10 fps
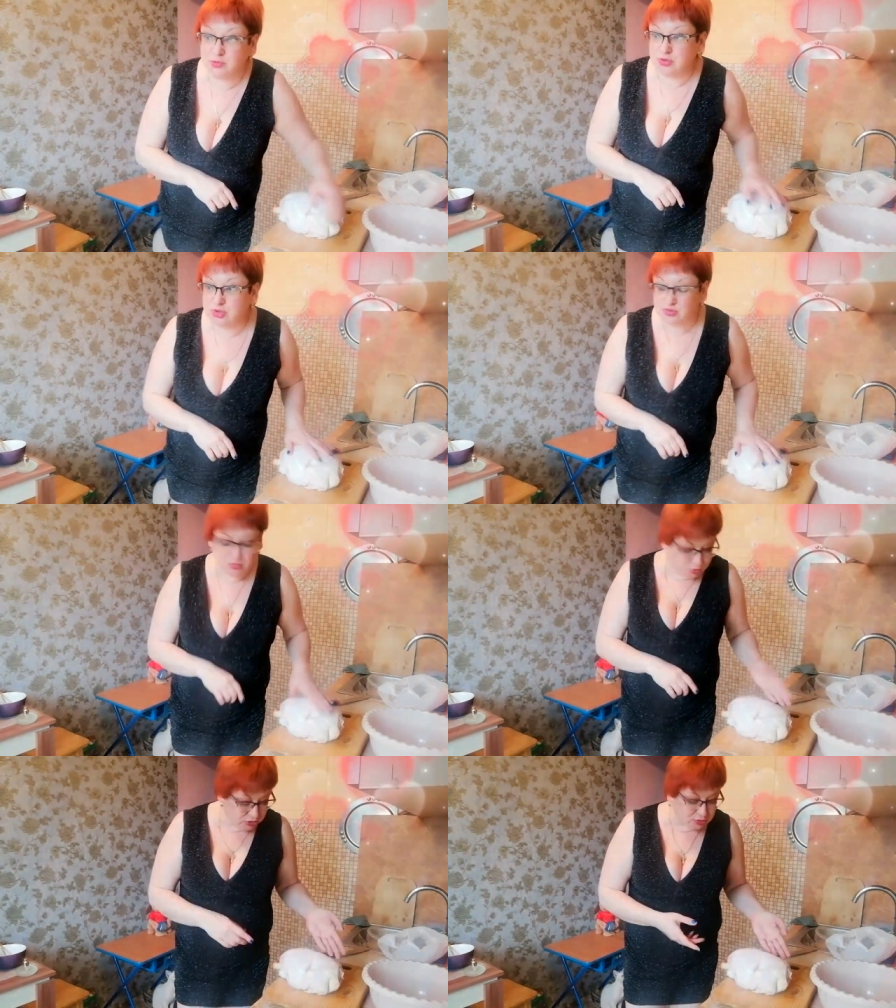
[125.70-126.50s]
курицу, но
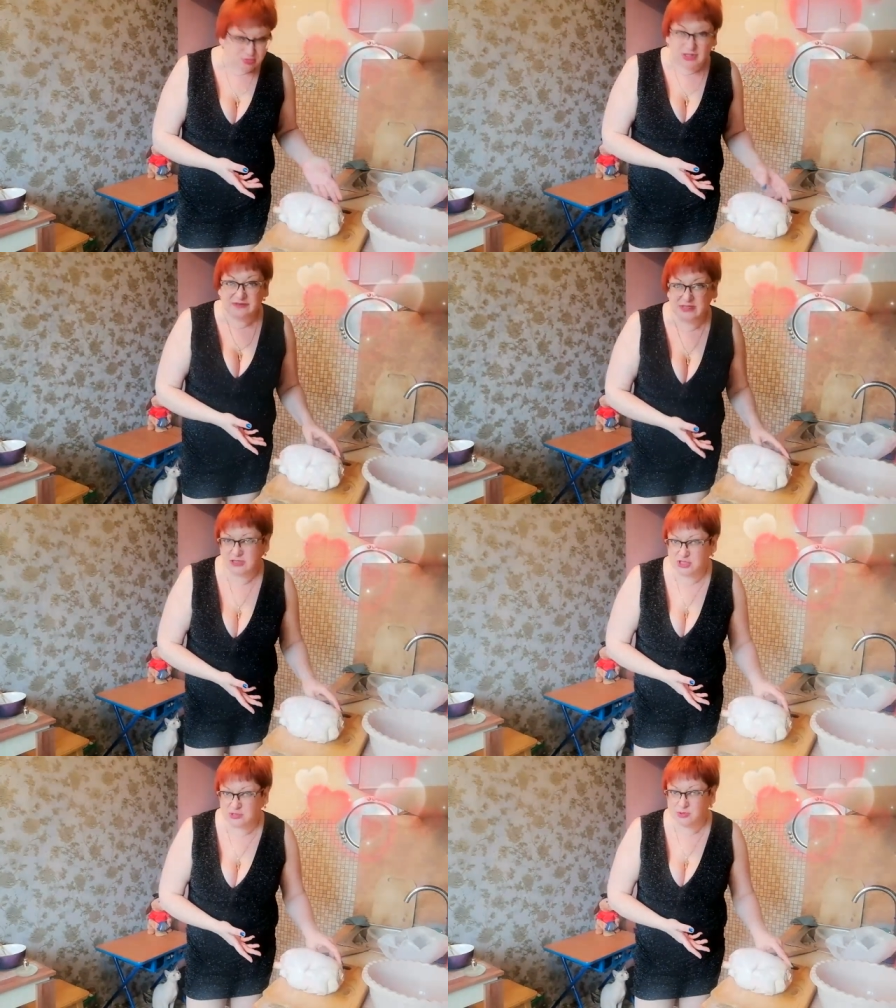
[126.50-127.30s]
курицу ну, на
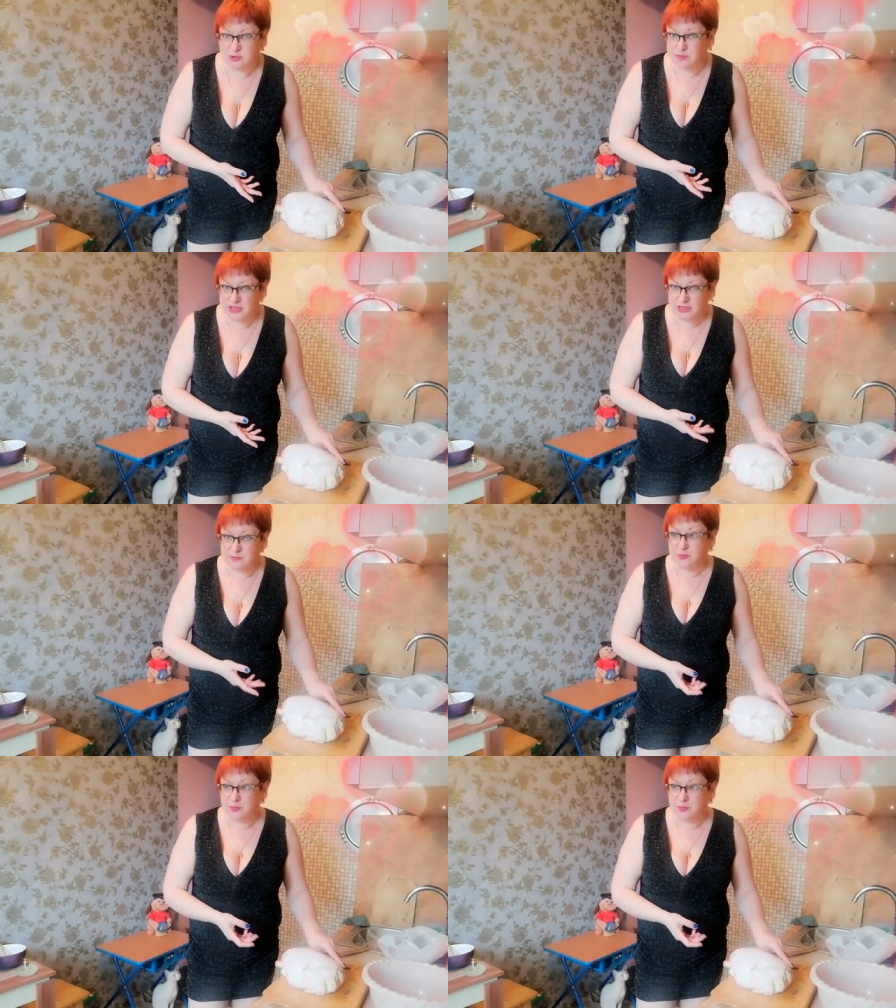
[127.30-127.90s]
200 с чем-то рублей, я не